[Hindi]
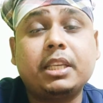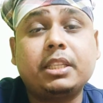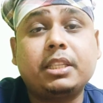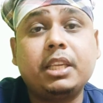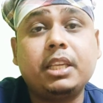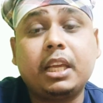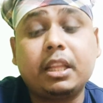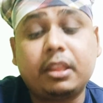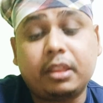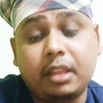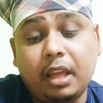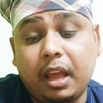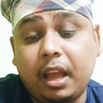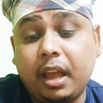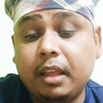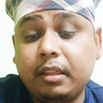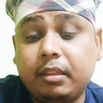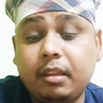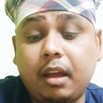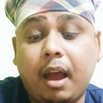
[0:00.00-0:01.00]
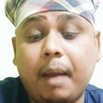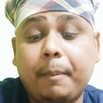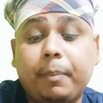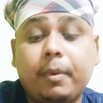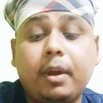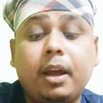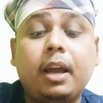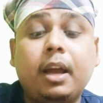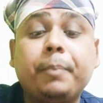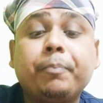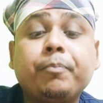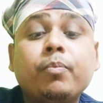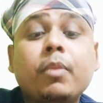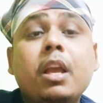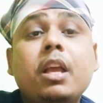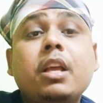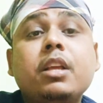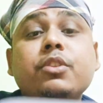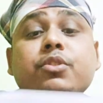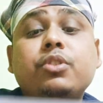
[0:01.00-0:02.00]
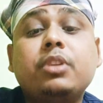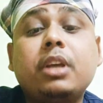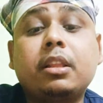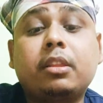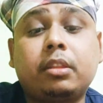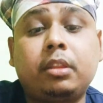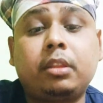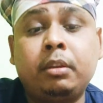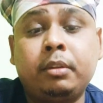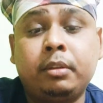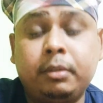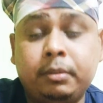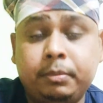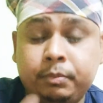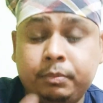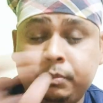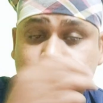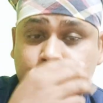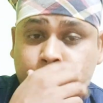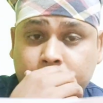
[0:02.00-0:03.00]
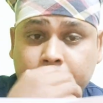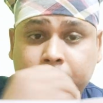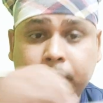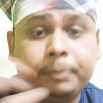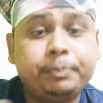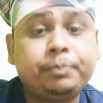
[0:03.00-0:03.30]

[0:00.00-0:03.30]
सी के तहत आपका छत सॉरी